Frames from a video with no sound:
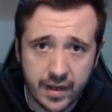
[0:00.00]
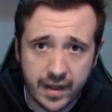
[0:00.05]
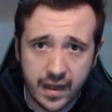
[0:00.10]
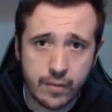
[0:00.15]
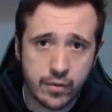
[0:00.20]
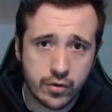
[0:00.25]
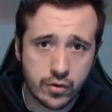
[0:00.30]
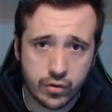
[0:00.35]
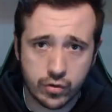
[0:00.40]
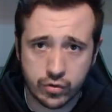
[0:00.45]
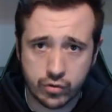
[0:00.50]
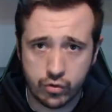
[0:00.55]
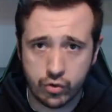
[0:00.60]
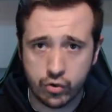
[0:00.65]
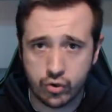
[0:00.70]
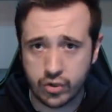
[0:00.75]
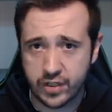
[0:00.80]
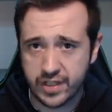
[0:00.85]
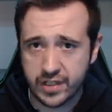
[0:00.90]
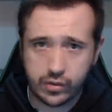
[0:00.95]
Digamos, los,
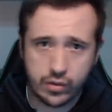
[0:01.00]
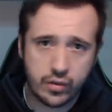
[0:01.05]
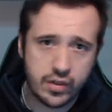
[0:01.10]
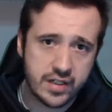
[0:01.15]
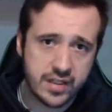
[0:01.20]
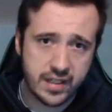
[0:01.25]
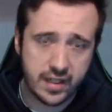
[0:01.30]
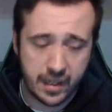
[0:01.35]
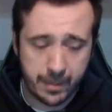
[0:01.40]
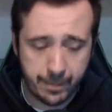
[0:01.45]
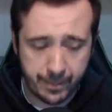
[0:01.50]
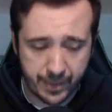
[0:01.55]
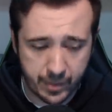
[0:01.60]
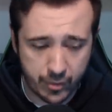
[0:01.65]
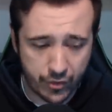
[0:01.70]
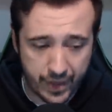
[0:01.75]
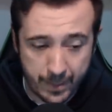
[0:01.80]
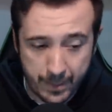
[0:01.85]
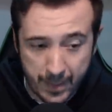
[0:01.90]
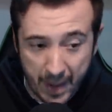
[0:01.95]
gestores del Gran
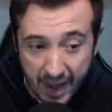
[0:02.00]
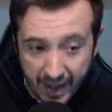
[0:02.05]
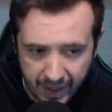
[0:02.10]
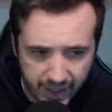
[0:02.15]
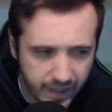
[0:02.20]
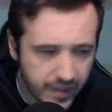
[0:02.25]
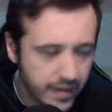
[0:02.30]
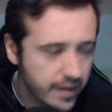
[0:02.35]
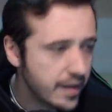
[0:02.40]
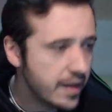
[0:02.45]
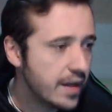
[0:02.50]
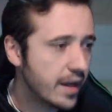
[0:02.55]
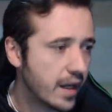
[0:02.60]
Premio de Bahrein,